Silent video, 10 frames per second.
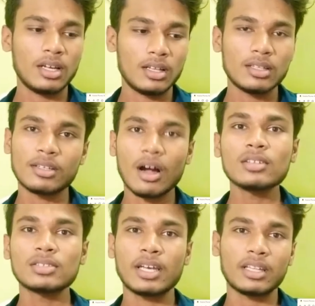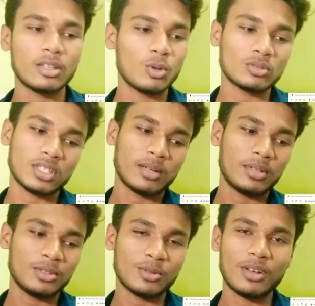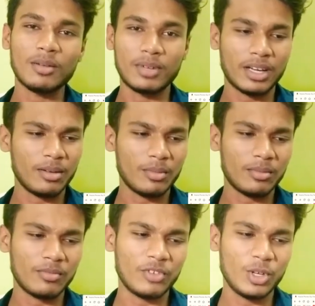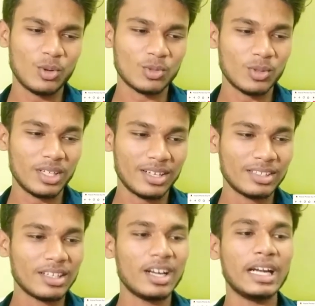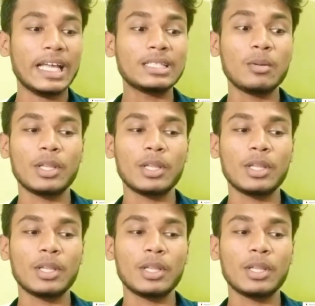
அது காசுக்கேற்ற தோசை அப்படின்னு சொல்லலாம் நிறைய வீடியோவில் சொல்லியிருக்கேன்னு தெரில நெக்ஸ்ட்டு